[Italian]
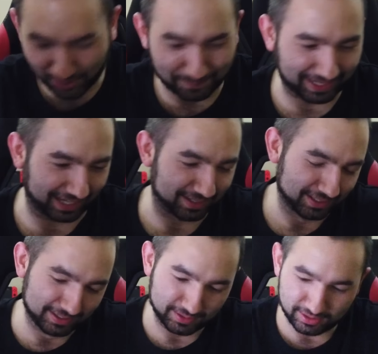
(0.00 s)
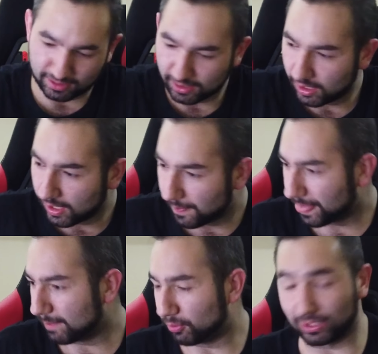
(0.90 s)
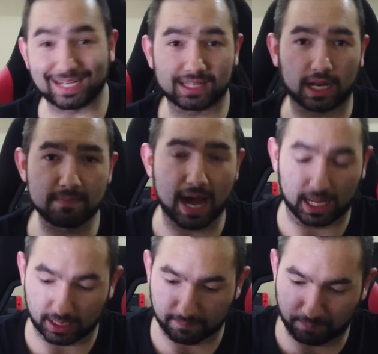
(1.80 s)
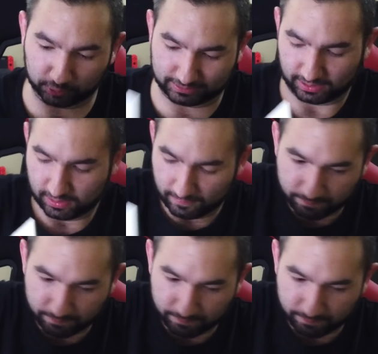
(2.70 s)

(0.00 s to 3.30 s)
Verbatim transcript: Va bene, potrei stare male. Pot